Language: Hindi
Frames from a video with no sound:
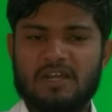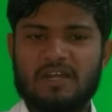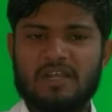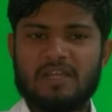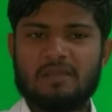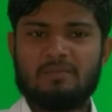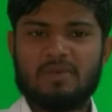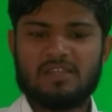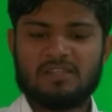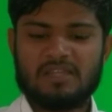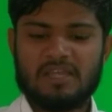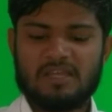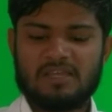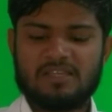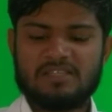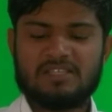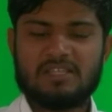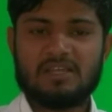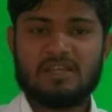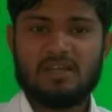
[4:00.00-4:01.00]
करने के बाद क्या
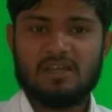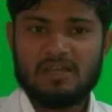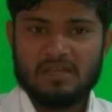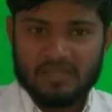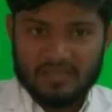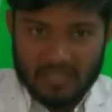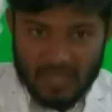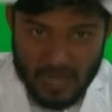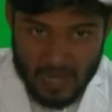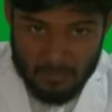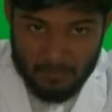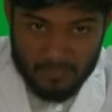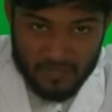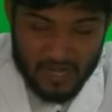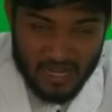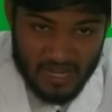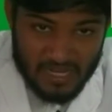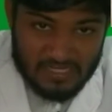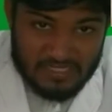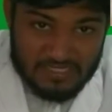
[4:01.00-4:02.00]
कीजिएगा कि
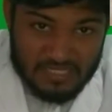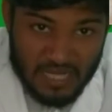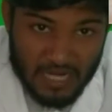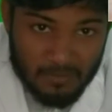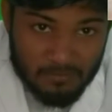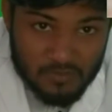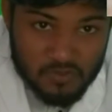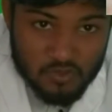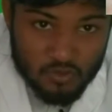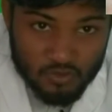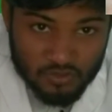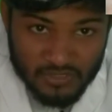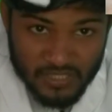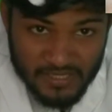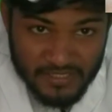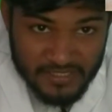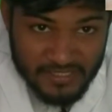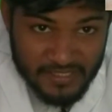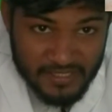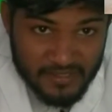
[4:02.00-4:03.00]
अपना स्काल्प जो होता
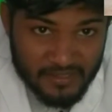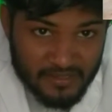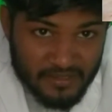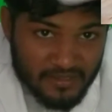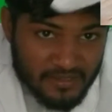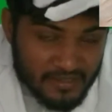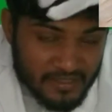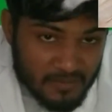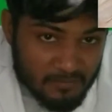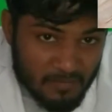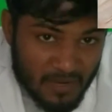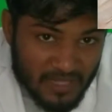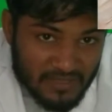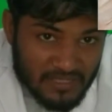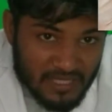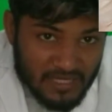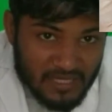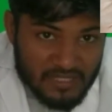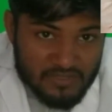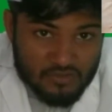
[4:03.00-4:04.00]
है ये ये
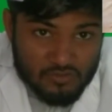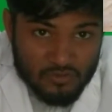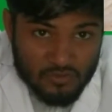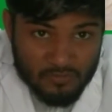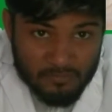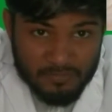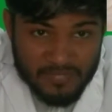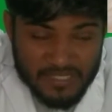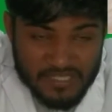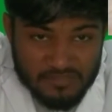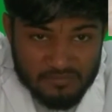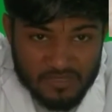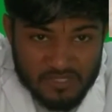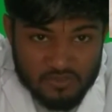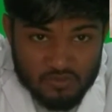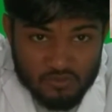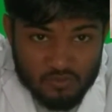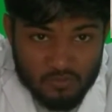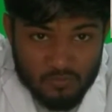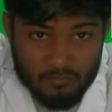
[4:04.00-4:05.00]
माथा का जो बीच में
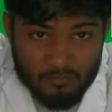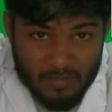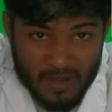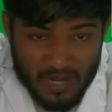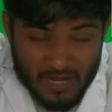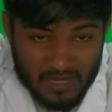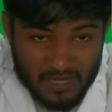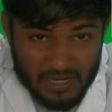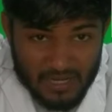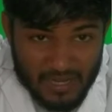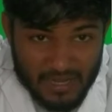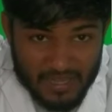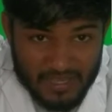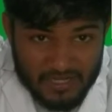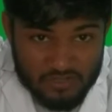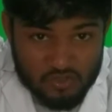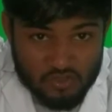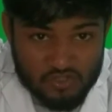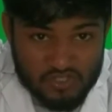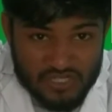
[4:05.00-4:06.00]
जो बाल का
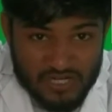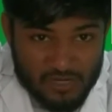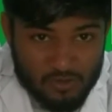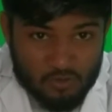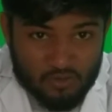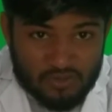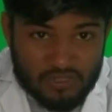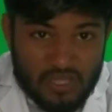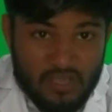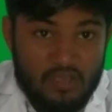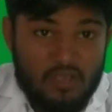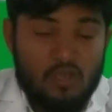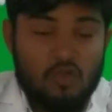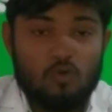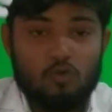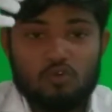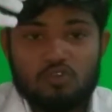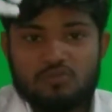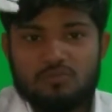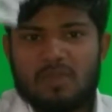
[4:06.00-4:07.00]
हेयर जो जड़ होता
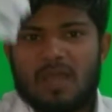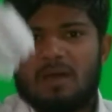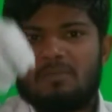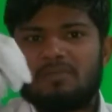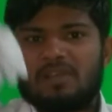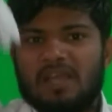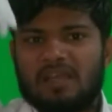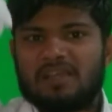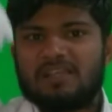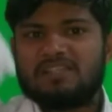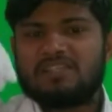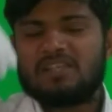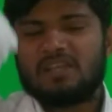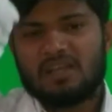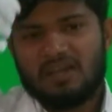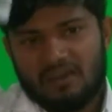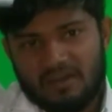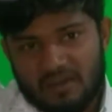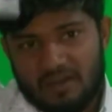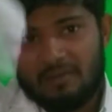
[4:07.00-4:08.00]
है उसमें आप क्या
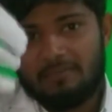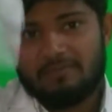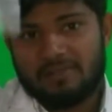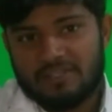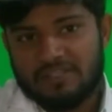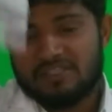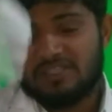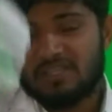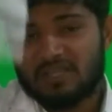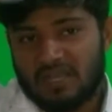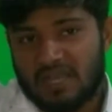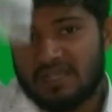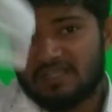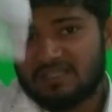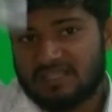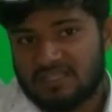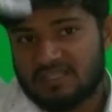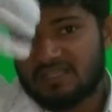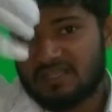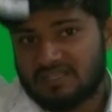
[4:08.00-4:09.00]
कीजिएगा रब कीजिएगा
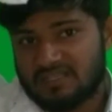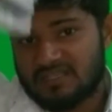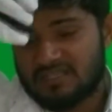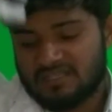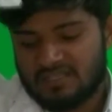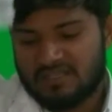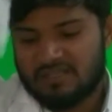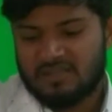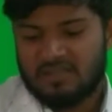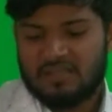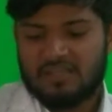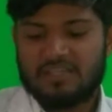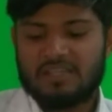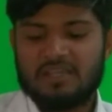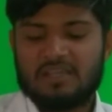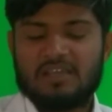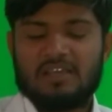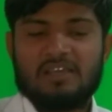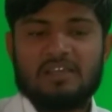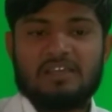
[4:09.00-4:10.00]
ऐसे से ऐसे से ये